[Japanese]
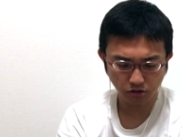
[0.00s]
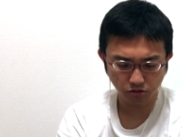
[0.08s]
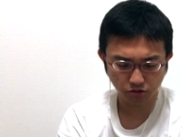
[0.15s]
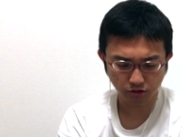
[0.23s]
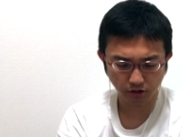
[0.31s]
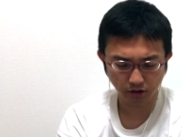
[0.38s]

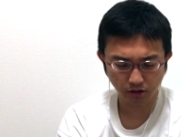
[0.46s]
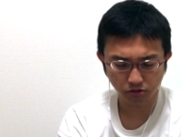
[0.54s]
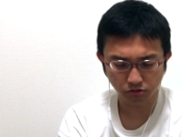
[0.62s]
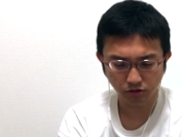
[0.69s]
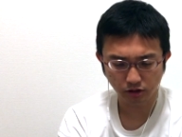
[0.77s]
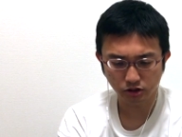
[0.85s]
9下から
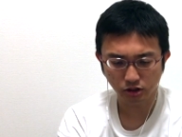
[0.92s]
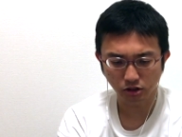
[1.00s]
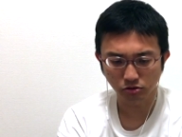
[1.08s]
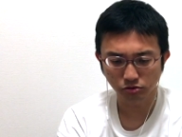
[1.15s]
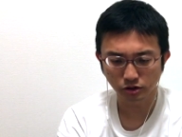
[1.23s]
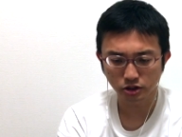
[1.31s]
6 8
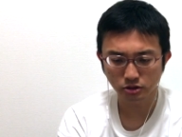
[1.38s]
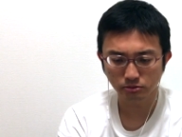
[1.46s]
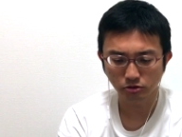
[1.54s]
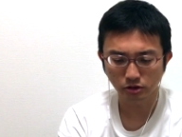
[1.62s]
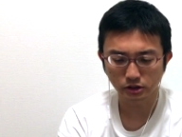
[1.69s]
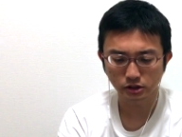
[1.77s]
金のおな
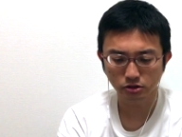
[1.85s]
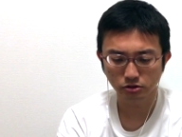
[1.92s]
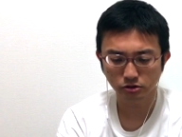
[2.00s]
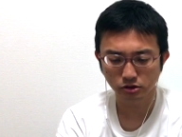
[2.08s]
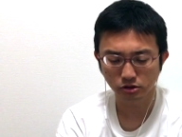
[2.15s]
じみの形を